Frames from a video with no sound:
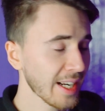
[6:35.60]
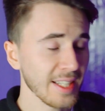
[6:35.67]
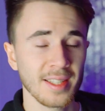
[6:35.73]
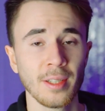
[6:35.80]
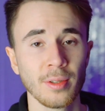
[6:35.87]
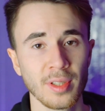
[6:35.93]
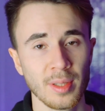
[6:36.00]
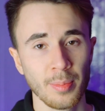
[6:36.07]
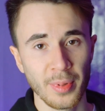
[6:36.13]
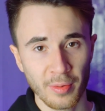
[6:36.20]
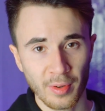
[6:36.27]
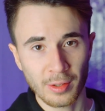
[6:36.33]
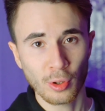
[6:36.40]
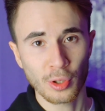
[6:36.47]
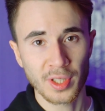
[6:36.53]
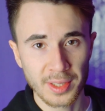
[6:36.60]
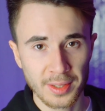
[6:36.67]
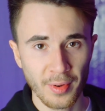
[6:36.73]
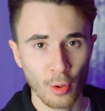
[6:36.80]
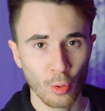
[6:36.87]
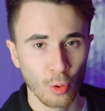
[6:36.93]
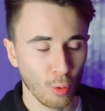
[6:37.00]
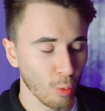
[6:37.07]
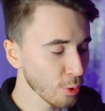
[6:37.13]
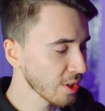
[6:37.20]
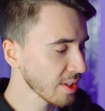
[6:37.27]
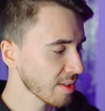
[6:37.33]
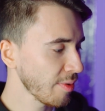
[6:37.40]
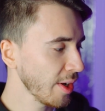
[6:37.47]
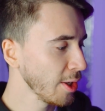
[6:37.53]
нарастила себе волос на свою грудь,
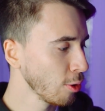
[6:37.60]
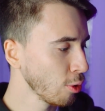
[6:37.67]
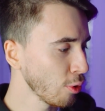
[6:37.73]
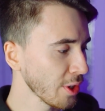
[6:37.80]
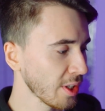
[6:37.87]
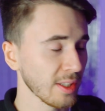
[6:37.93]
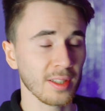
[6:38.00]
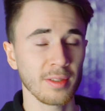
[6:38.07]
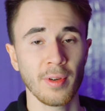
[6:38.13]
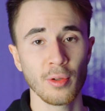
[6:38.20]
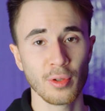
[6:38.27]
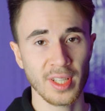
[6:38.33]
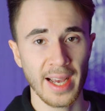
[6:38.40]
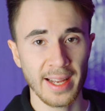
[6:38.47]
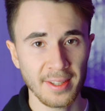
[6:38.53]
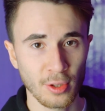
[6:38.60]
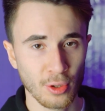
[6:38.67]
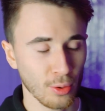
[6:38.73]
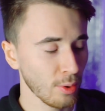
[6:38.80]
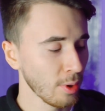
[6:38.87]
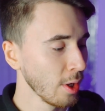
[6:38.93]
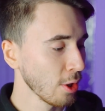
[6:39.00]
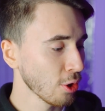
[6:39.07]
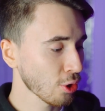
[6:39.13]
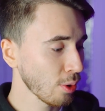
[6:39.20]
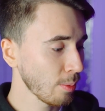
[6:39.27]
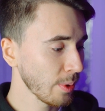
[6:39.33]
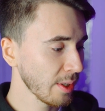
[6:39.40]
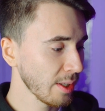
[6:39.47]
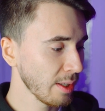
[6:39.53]
на свои ноги, на свою задницу,
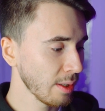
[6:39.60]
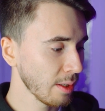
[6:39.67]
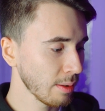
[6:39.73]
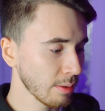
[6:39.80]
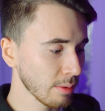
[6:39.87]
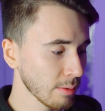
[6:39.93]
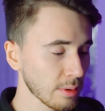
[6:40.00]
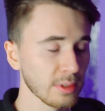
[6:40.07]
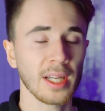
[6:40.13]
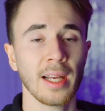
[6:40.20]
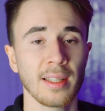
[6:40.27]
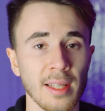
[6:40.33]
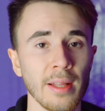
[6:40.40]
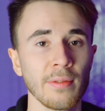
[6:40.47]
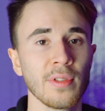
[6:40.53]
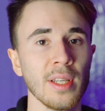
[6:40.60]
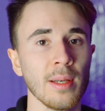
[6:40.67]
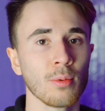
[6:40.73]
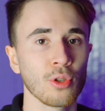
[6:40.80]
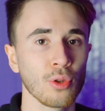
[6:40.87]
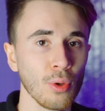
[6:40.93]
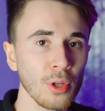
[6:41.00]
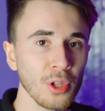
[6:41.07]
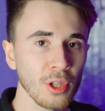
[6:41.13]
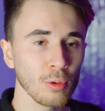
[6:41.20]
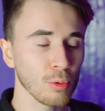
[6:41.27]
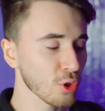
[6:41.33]
чтобы доказать всем, что не